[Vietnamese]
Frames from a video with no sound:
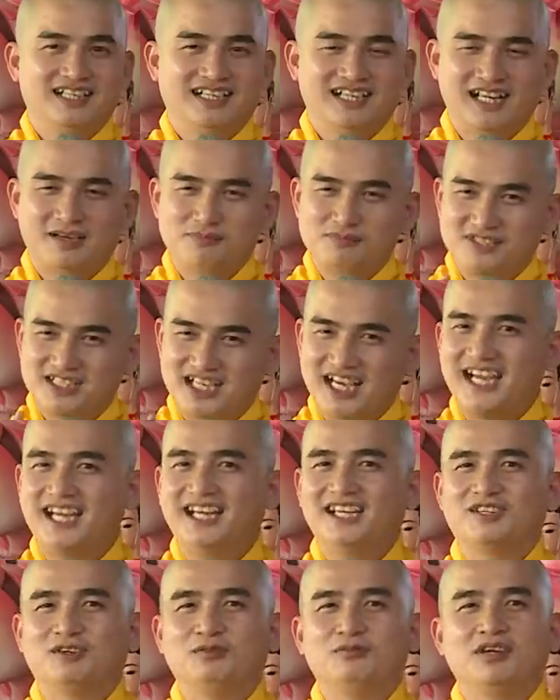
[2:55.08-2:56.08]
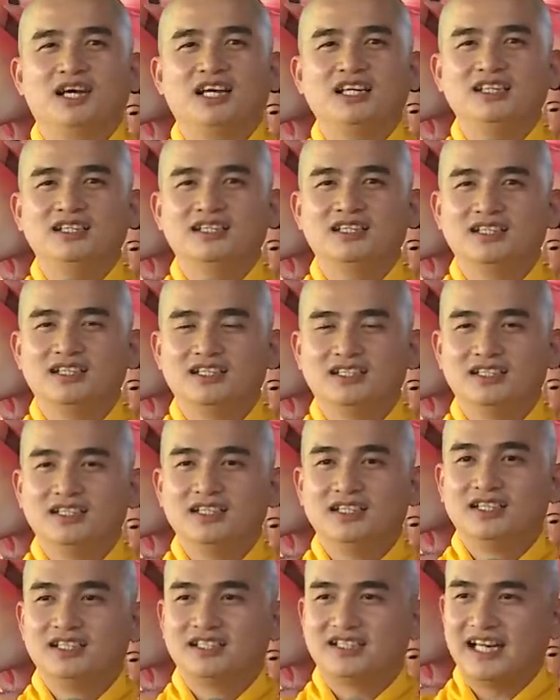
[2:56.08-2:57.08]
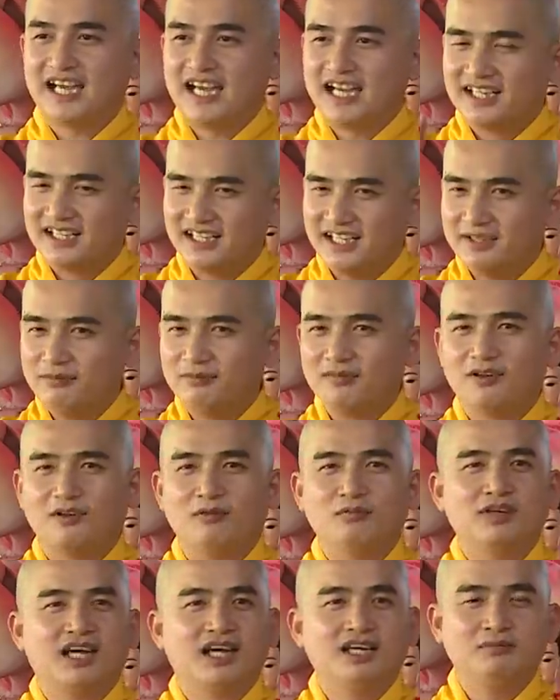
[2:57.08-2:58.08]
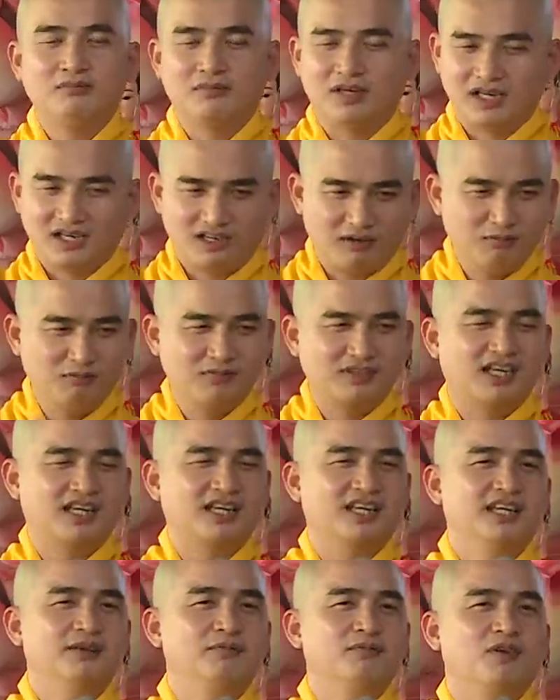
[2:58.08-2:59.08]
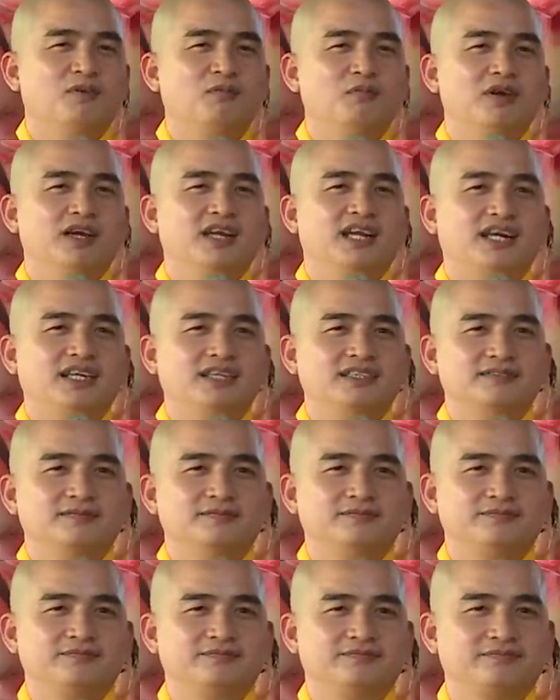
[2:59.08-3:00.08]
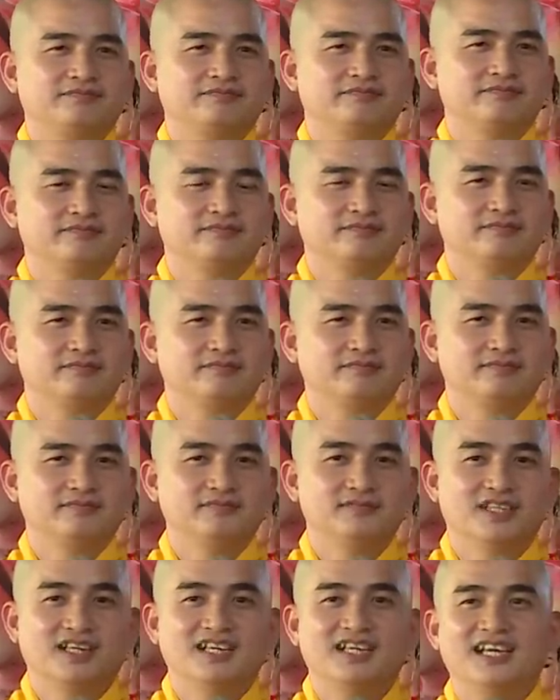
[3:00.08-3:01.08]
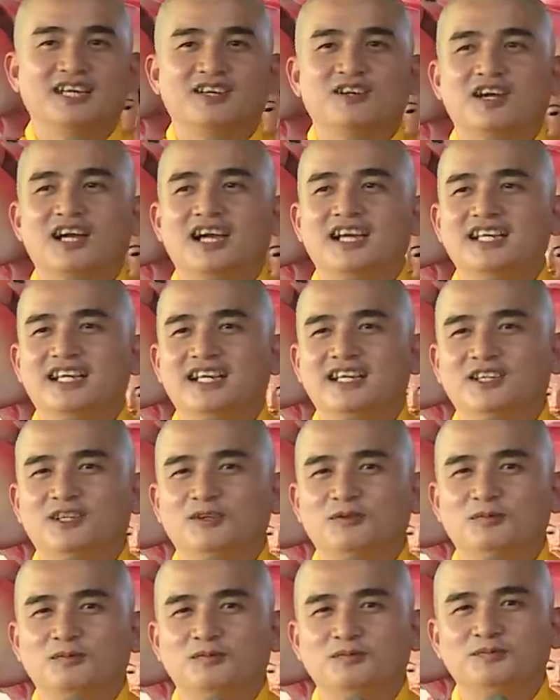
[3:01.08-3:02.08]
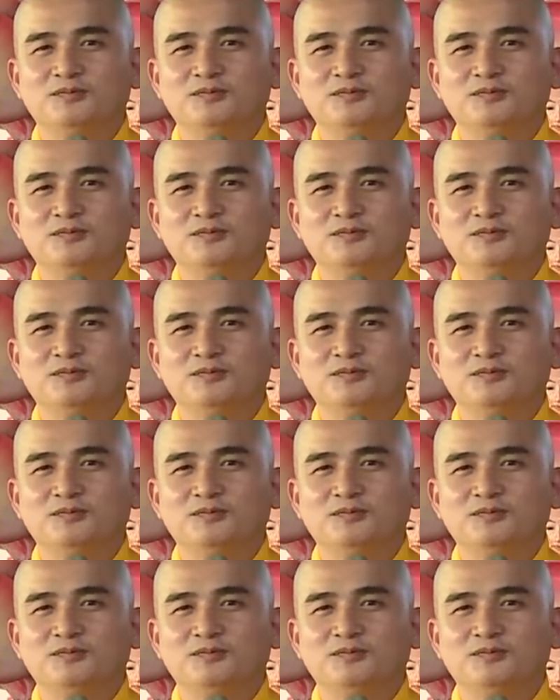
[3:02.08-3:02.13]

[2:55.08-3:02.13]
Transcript: làm sai cũng đánh, trang điểm cũng đánh, mà không trang điểm cũng bị đánh. Ở đây có ai vậy không?